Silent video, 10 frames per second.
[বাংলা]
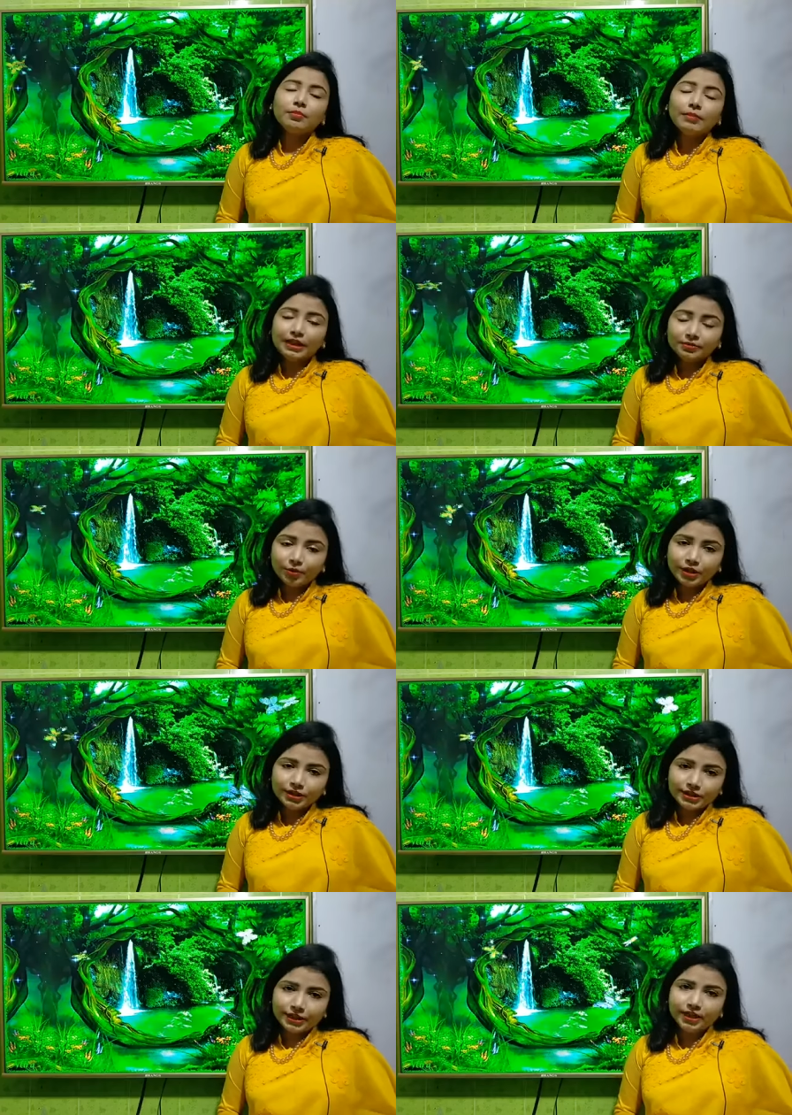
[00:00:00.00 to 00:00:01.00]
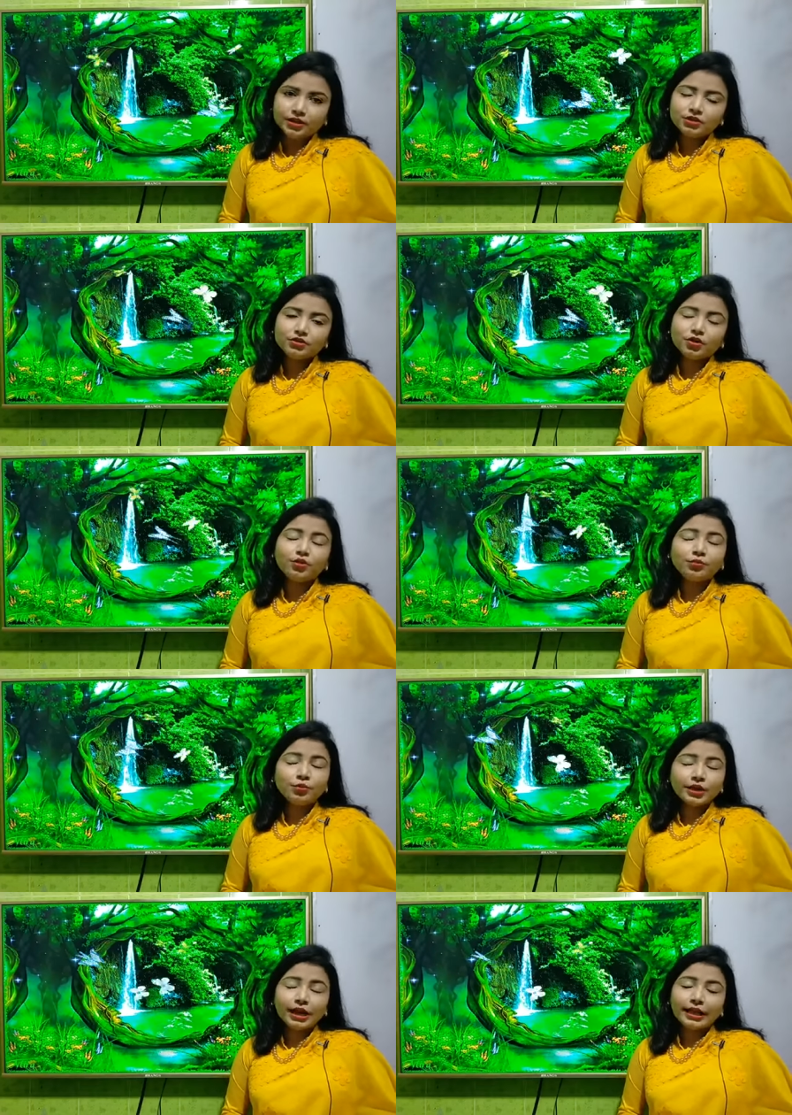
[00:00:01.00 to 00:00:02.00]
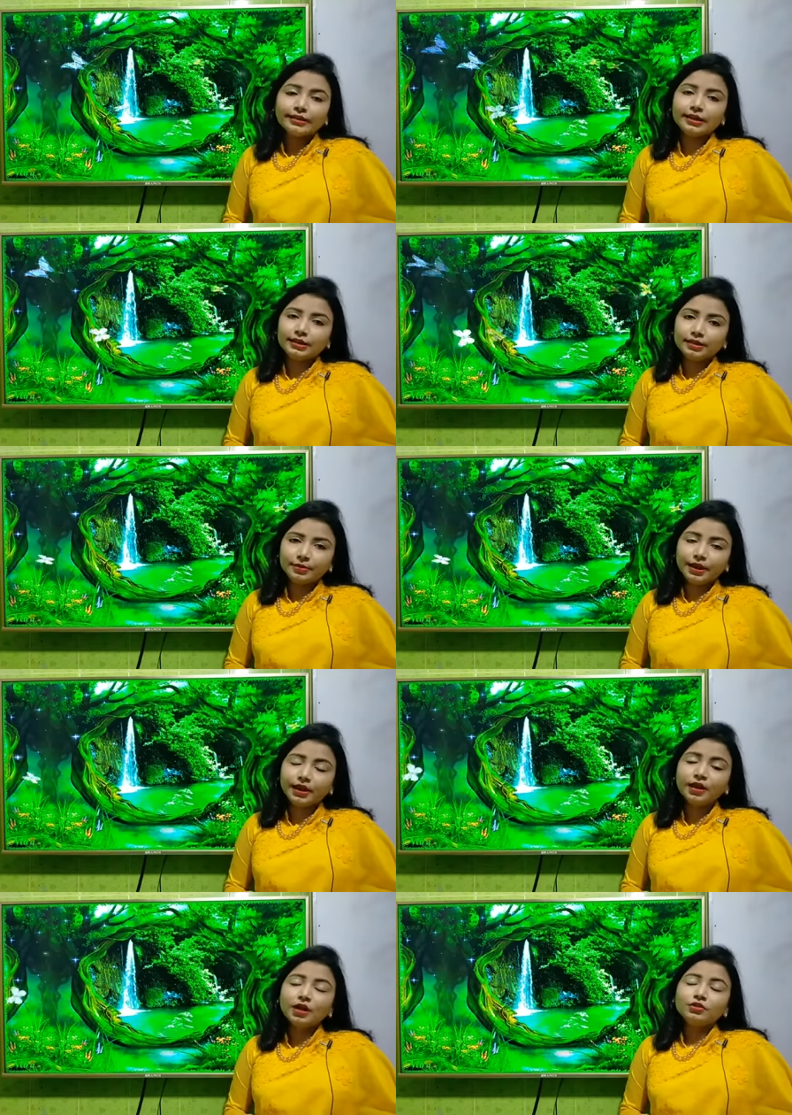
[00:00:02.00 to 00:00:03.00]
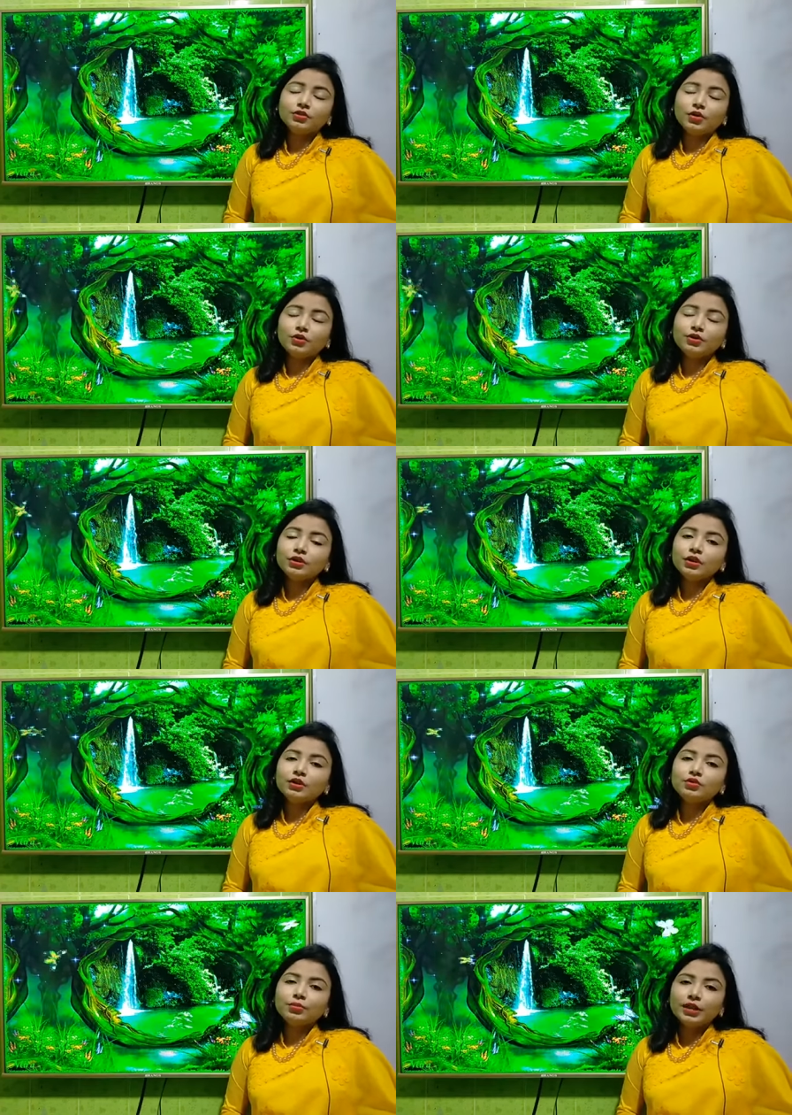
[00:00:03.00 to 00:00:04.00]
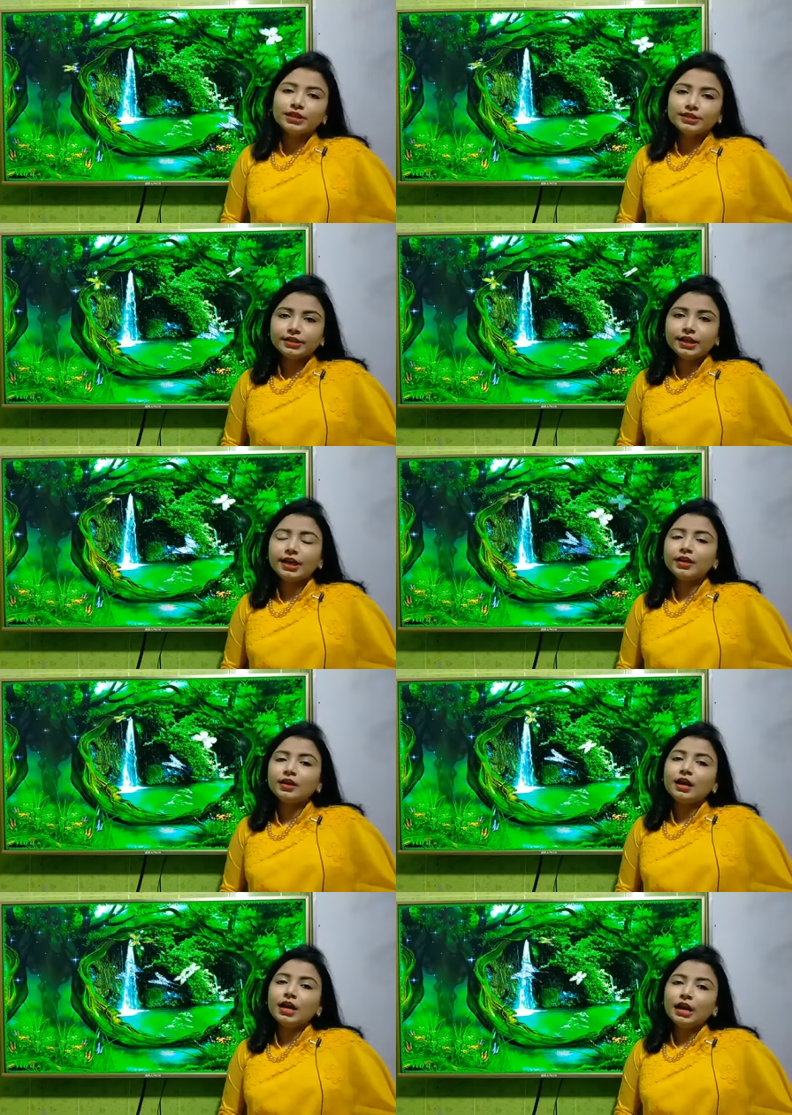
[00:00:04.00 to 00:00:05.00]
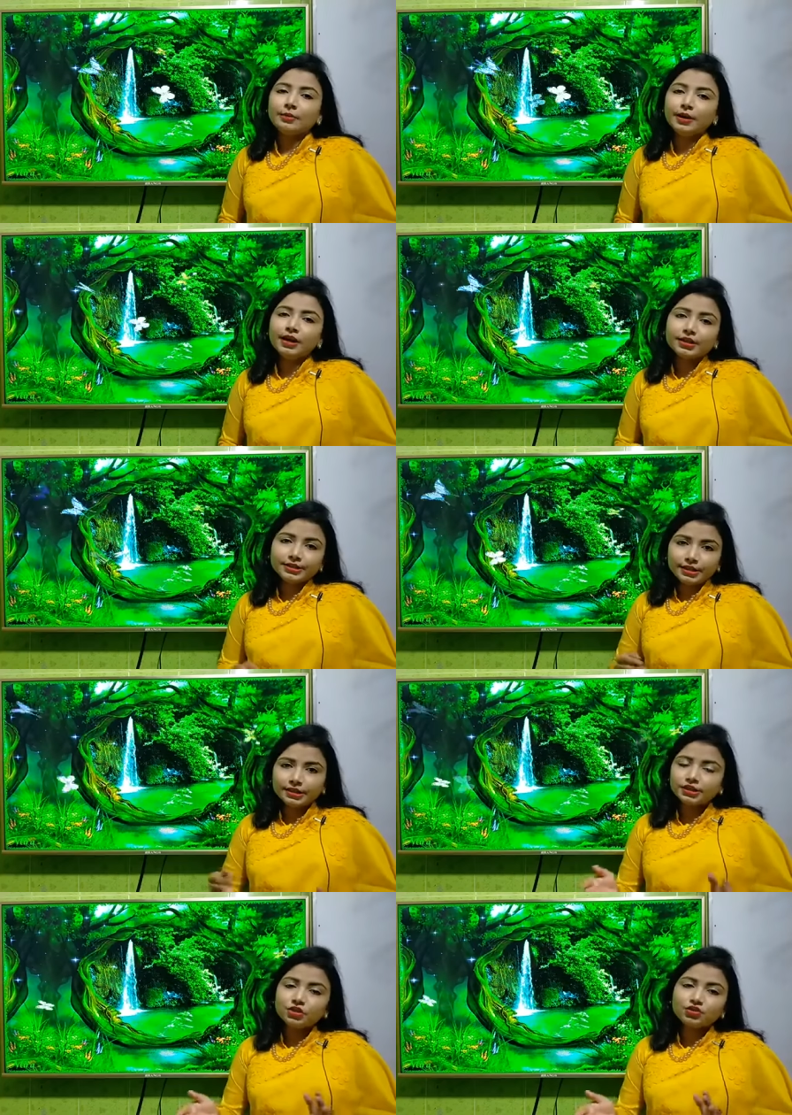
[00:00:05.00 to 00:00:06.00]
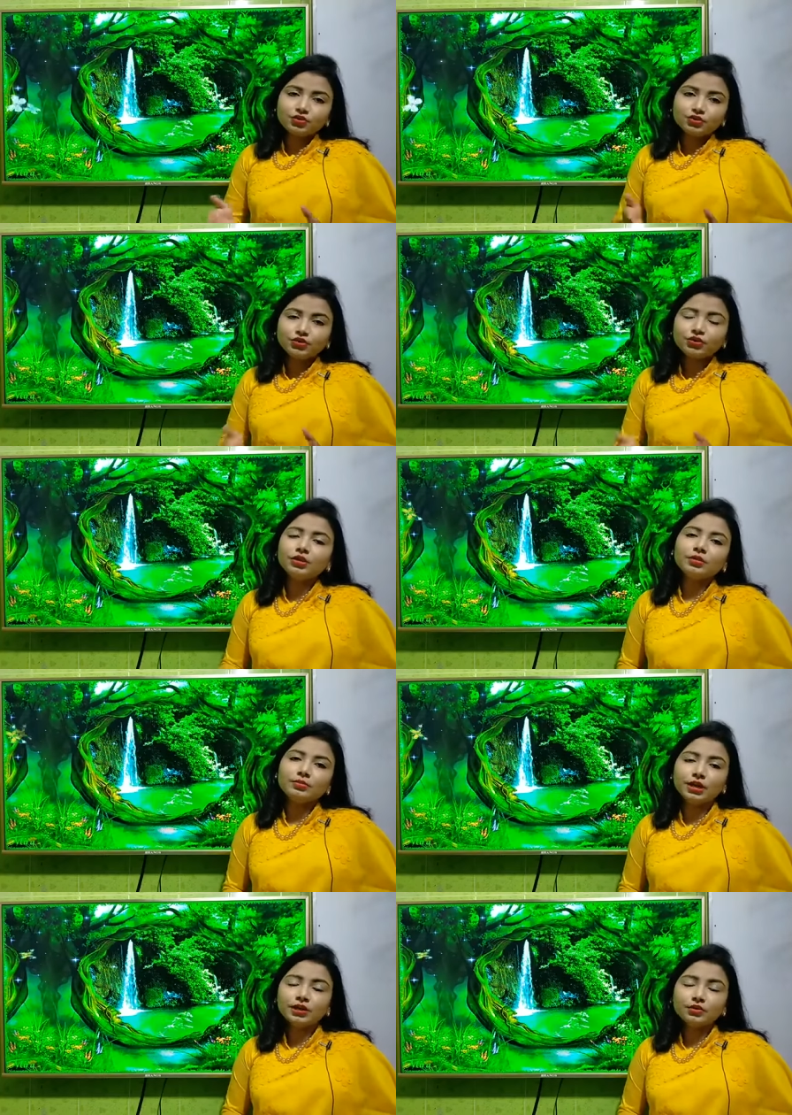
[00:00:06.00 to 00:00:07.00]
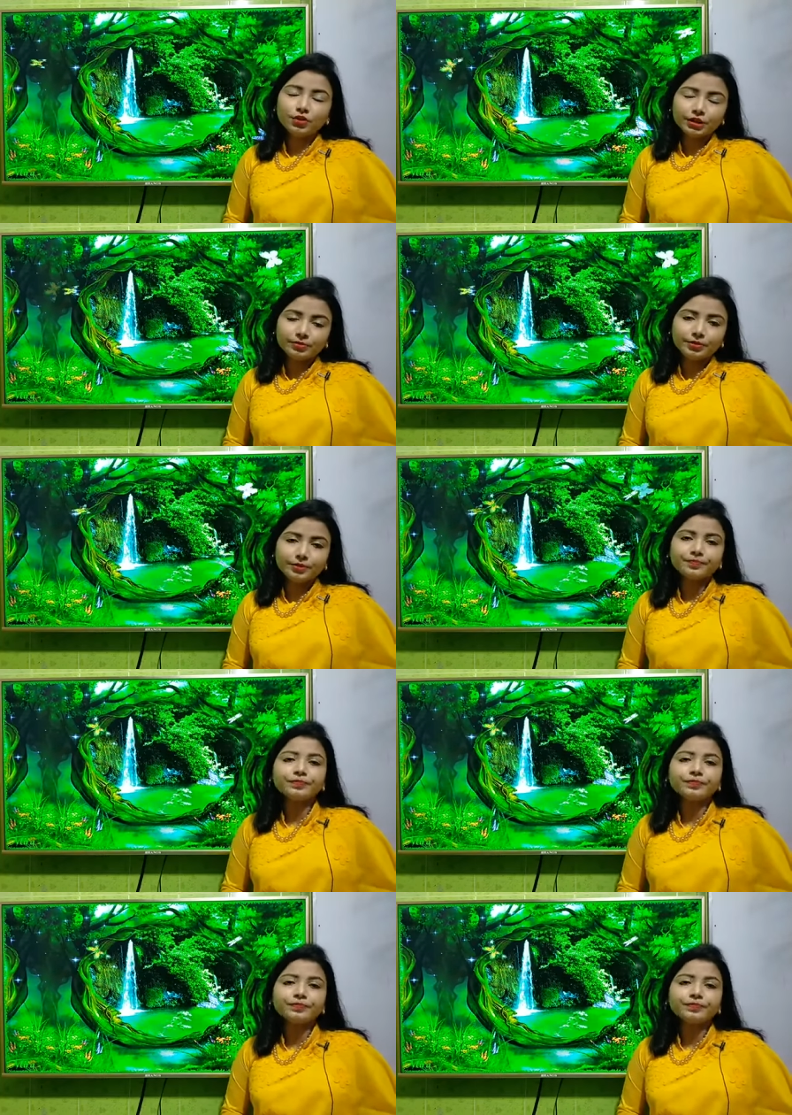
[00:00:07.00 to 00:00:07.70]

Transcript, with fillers: বাদ পড়ে যায় যখন মূল খাতায় লিখবে তখন তোমরা সেটা আবার সেটার সাথে সংযোজন বা করে দেবে